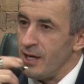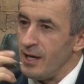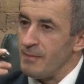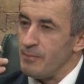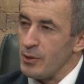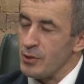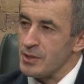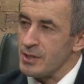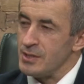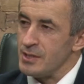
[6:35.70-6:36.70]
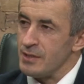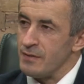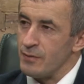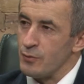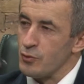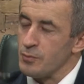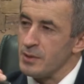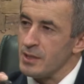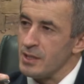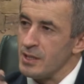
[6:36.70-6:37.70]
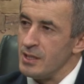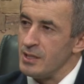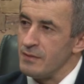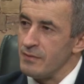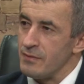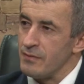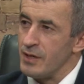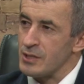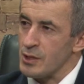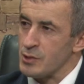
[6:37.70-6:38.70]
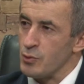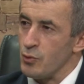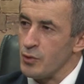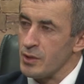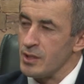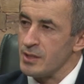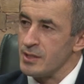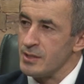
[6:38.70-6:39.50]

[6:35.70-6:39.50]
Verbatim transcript: А поете где? В группе или в государственном хоре, или где?